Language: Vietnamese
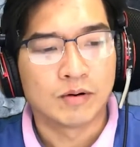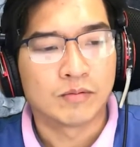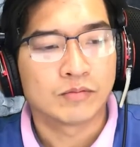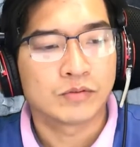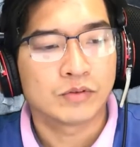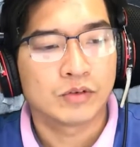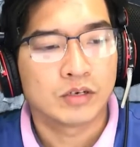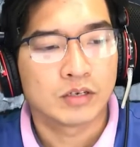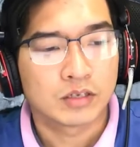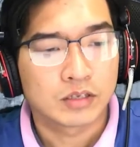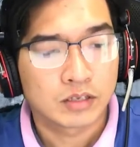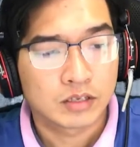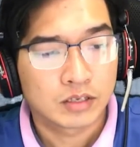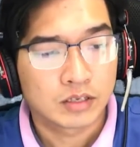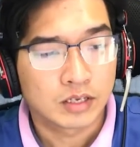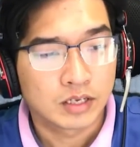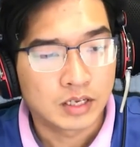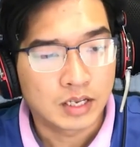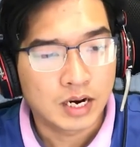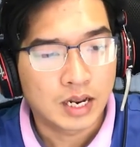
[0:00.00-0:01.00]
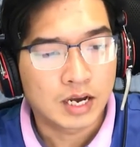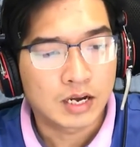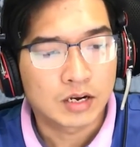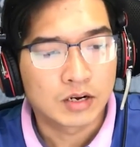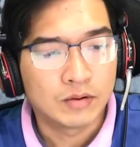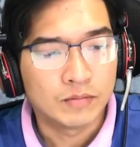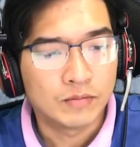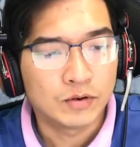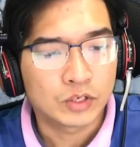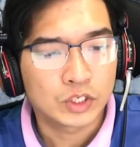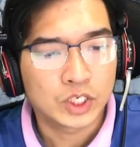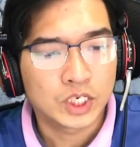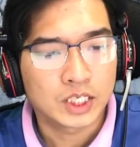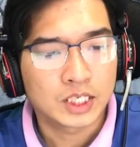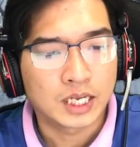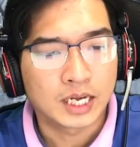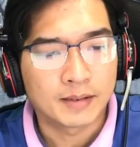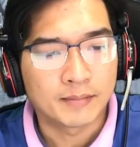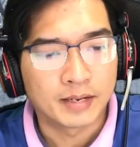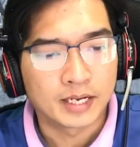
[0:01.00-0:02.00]
Cho đến một dạo nọ, sau khi
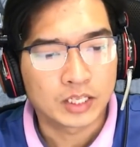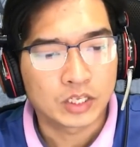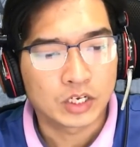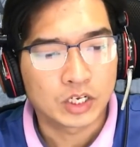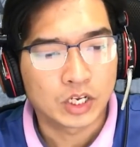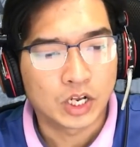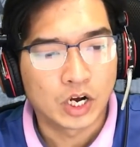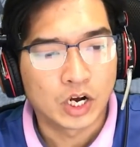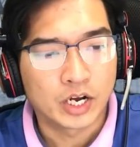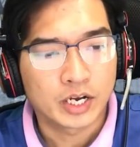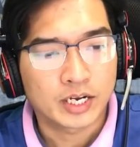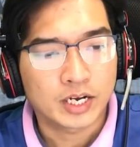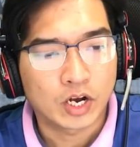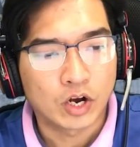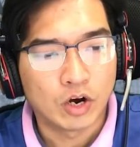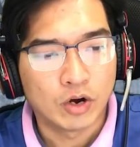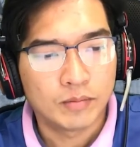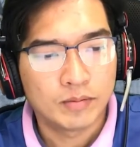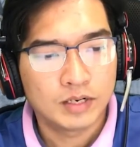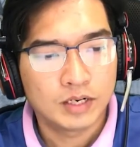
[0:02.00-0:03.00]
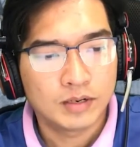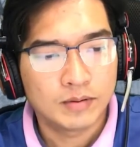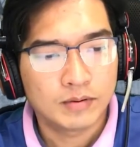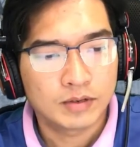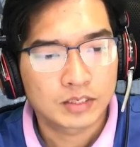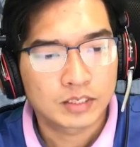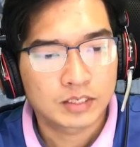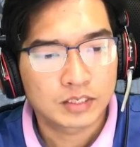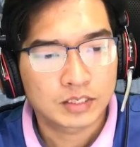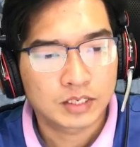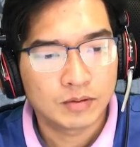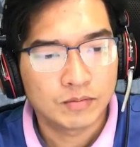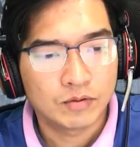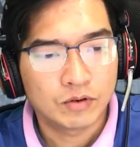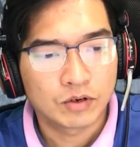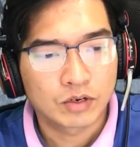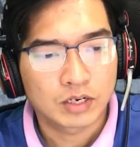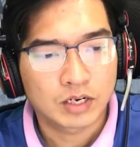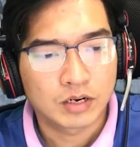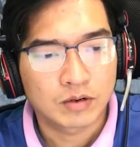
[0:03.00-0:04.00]
hoàn thành chuyến công tác liên tỉnh,
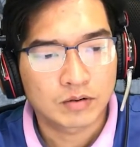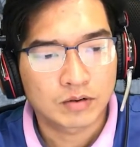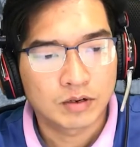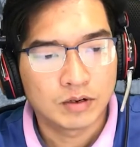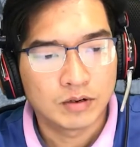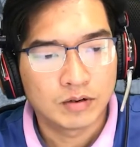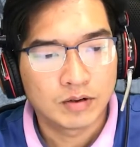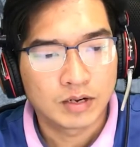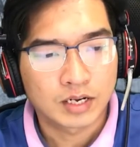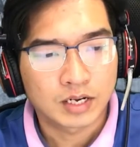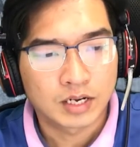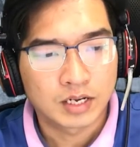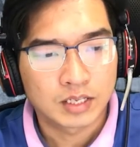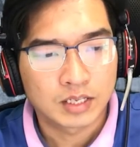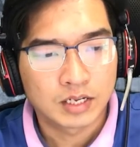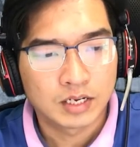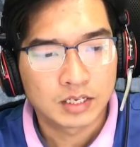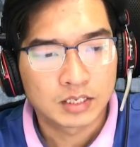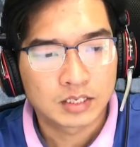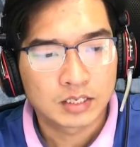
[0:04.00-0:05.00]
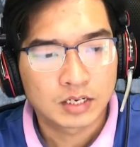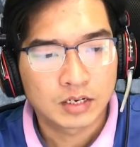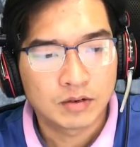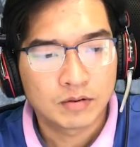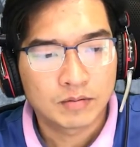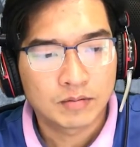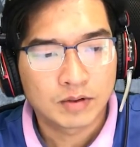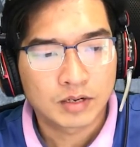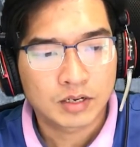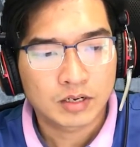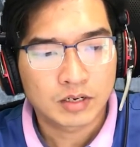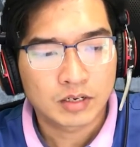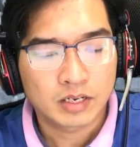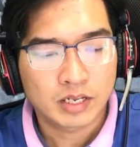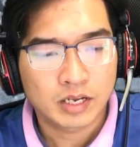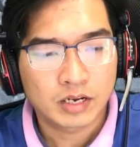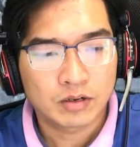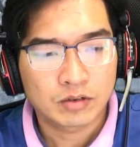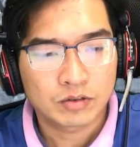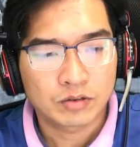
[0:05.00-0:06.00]
học hỏi kinh nghiệm kéo dài gần
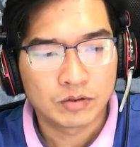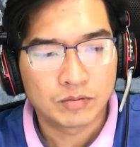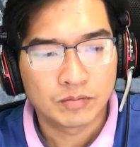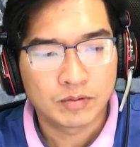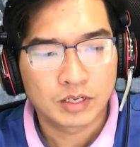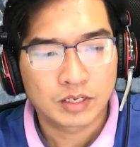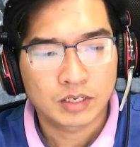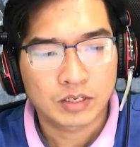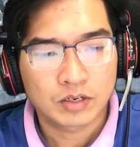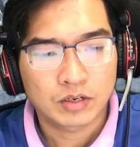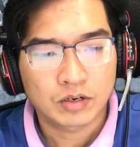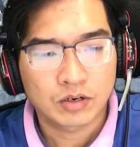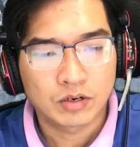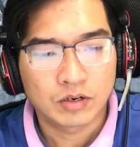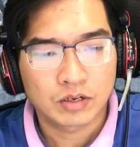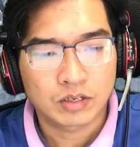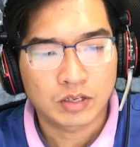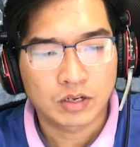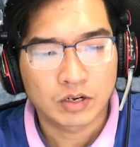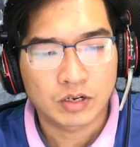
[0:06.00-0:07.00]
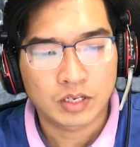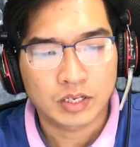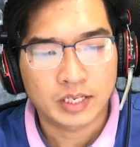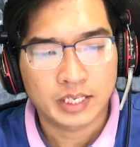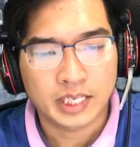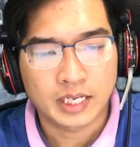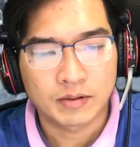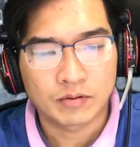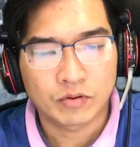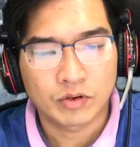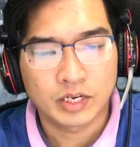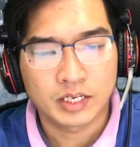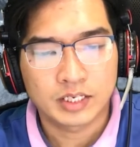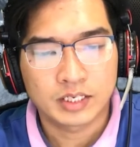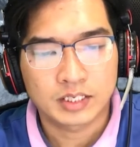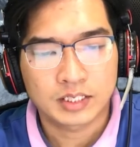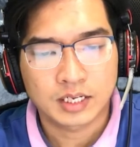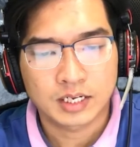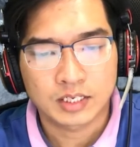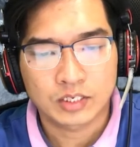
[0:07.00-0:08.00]
hai tháng trở về, hắn không thấy bà
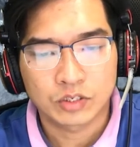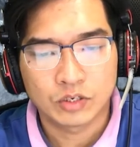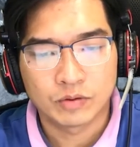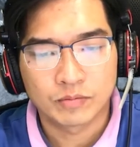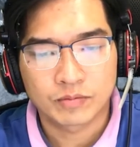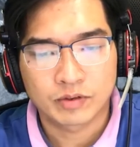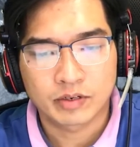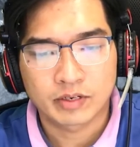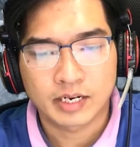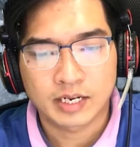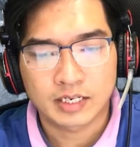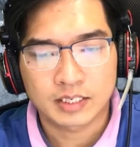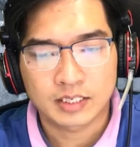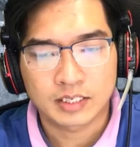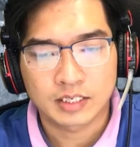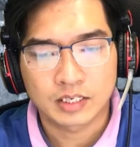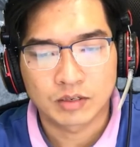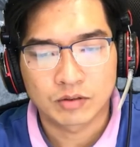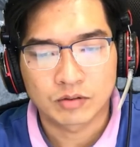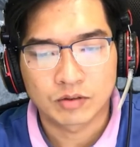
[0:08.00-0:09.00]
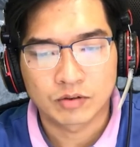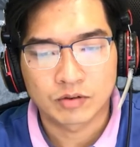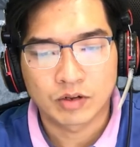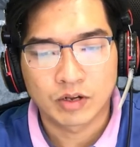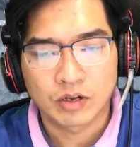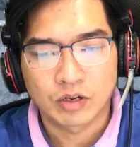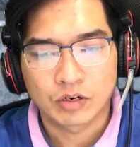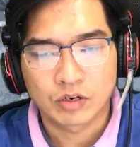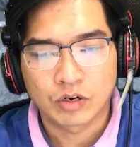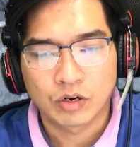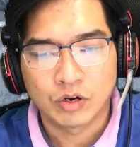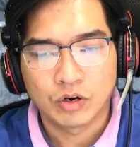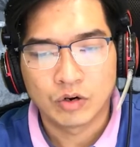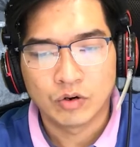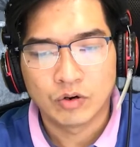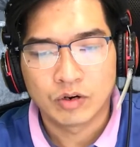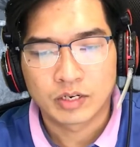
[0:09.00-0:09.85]
Pi gọi mình vào uống nước như mọi bận.